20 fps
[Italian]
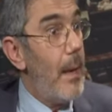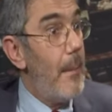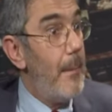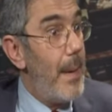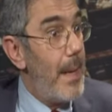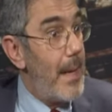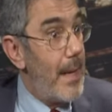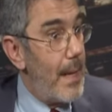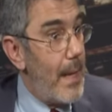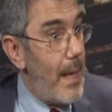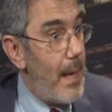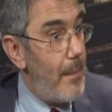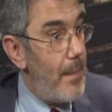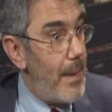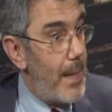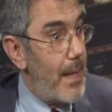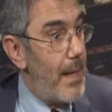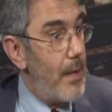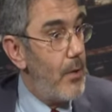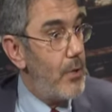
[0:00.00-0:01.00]
Perché?
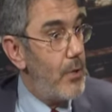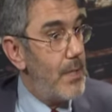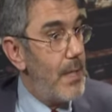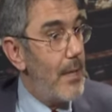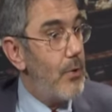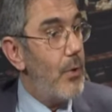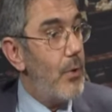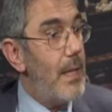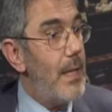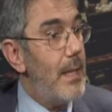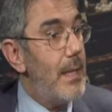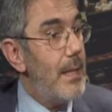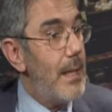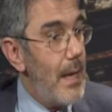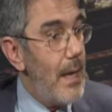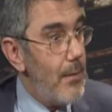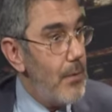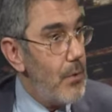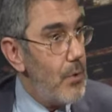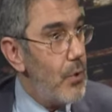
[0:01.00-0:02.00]
Perché lo Stato
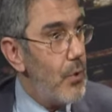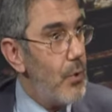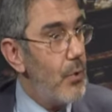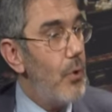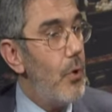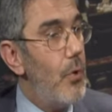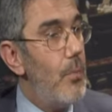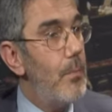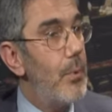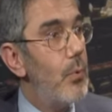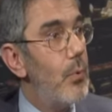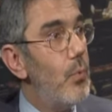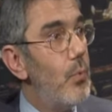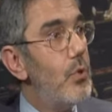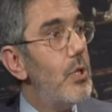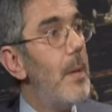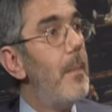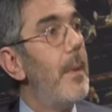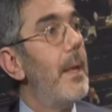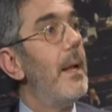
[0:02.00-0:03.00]
intanto non
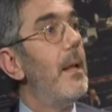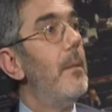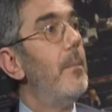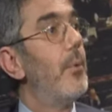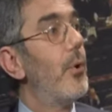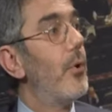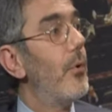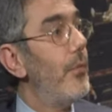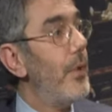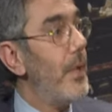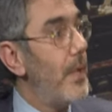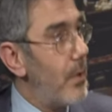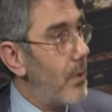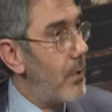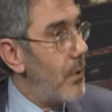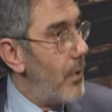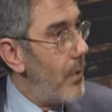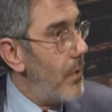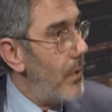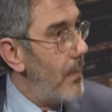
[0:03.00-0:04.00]
produce per il
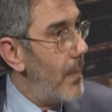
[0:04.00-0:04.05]
profitto,